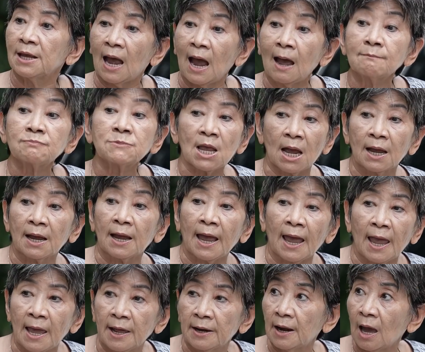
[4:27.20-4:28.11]
นค่ำอย่าง
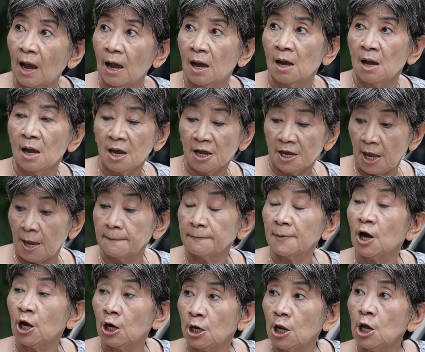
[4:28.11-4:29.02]
แกนะเก็บ
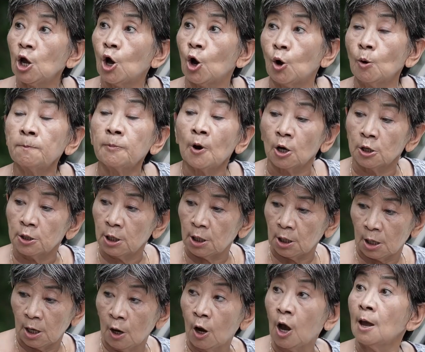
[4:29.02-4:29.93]
เงินให้ครบก่อนเถ
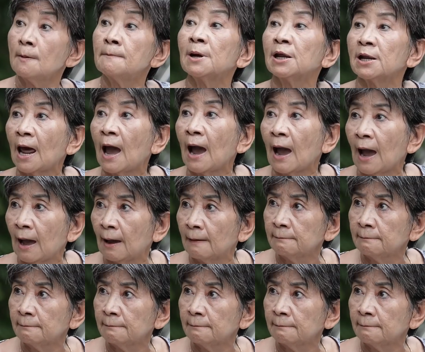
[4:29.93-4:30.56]
อะแล้วค่อยมาถา